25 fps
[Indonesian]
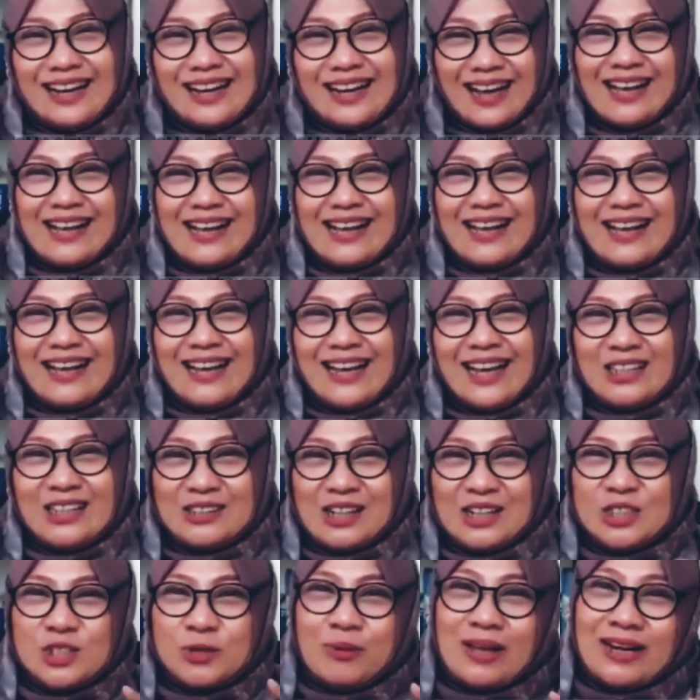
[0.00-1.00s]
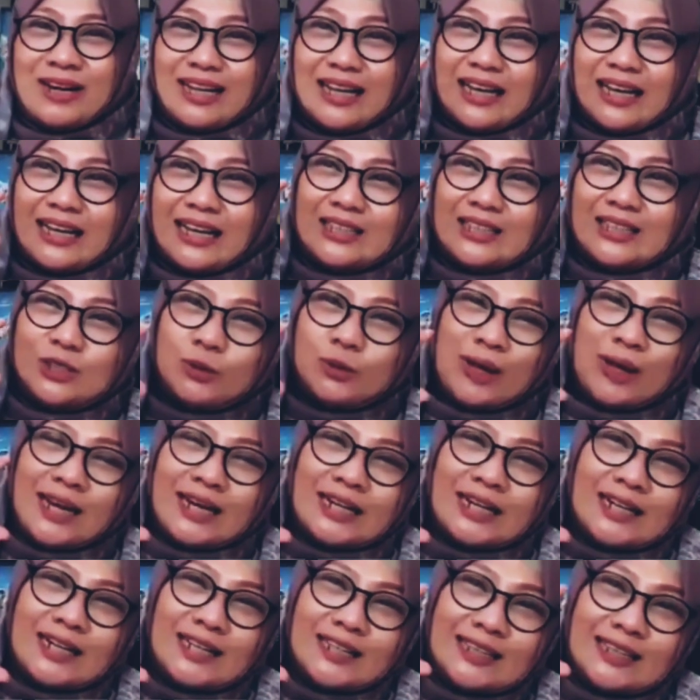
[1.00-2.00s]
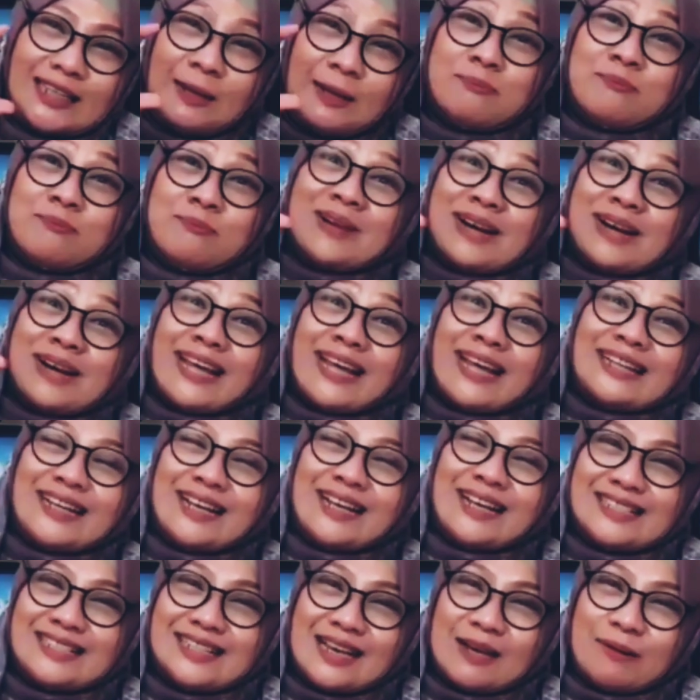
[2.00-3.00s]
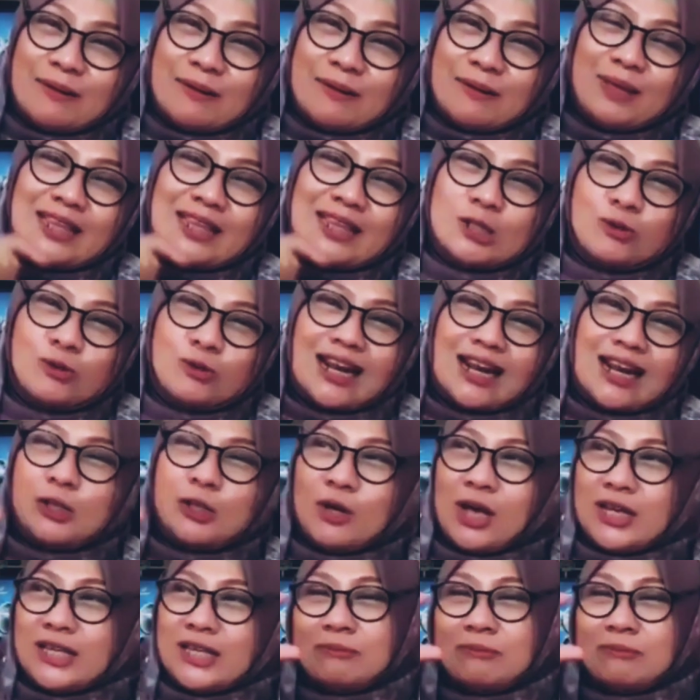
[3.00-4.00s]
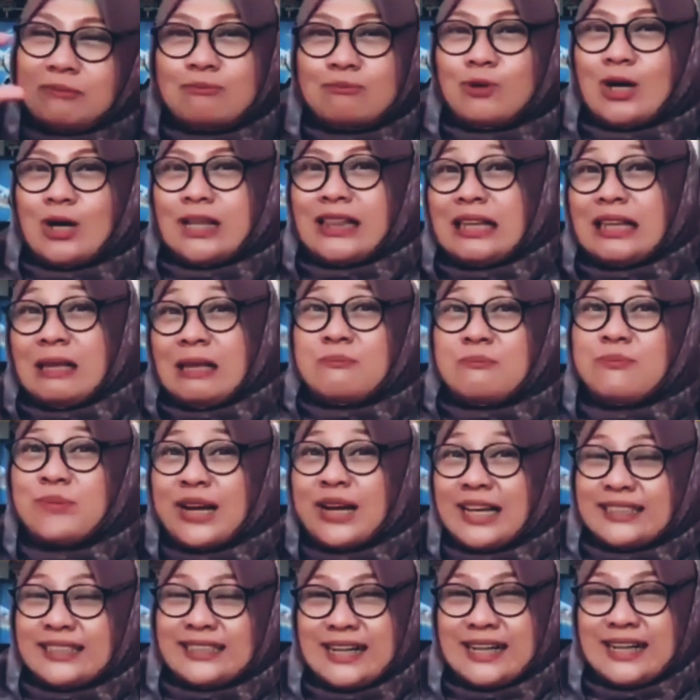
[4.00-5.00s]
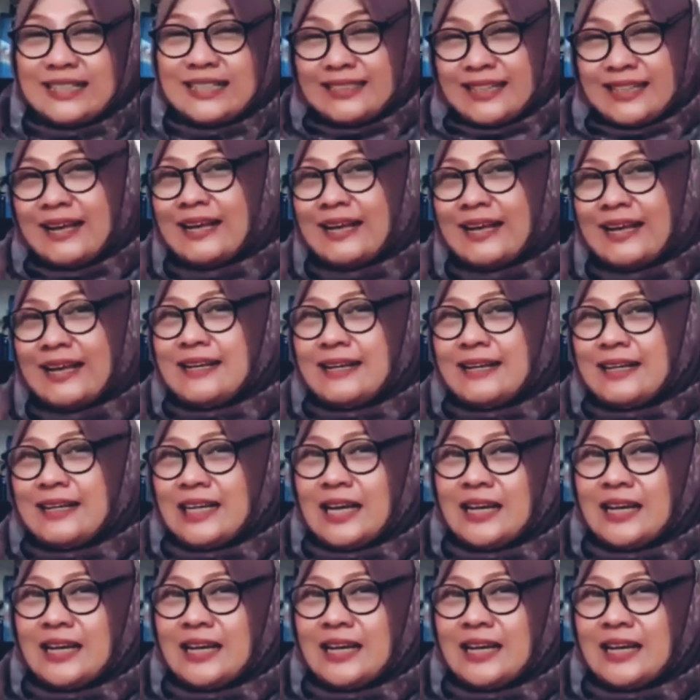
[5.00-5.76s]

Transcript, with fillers: Ya, itu kan cuman cuman timbre saja. Pita suara itu hanya membuat timbre saja.